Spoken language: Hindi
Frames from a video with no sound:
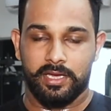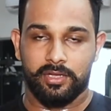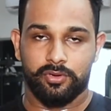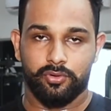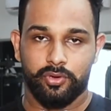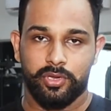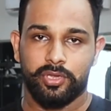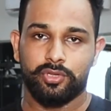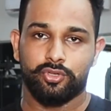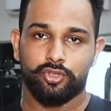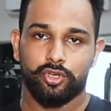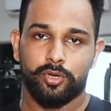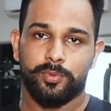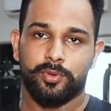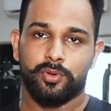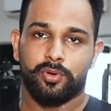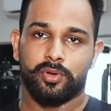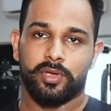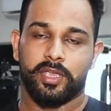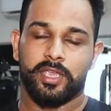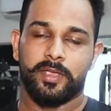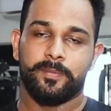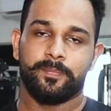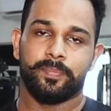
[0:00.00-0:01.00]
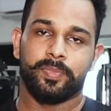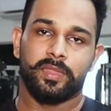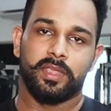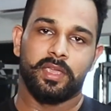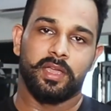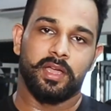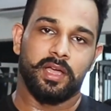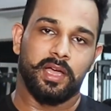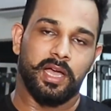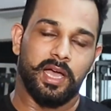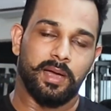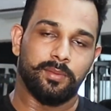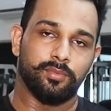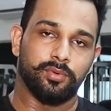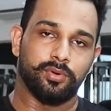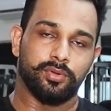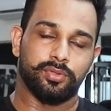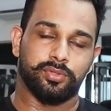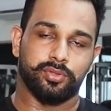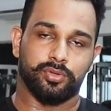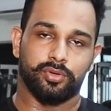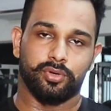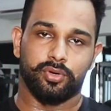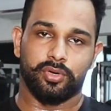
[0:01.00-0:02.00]
रोइंग जो भी होगी हम
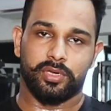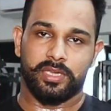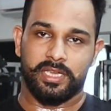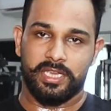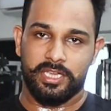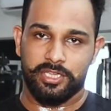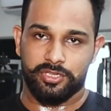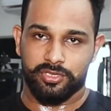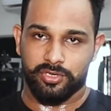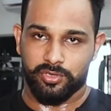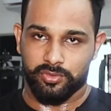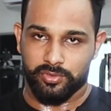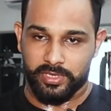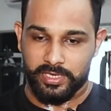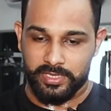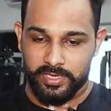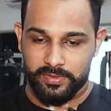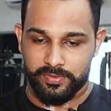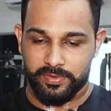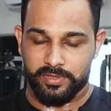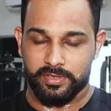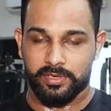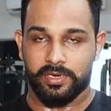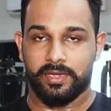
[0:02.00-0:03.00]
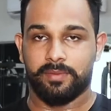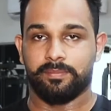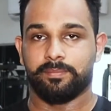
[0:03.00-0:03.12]
उसको खींच रहे होंगे जैसे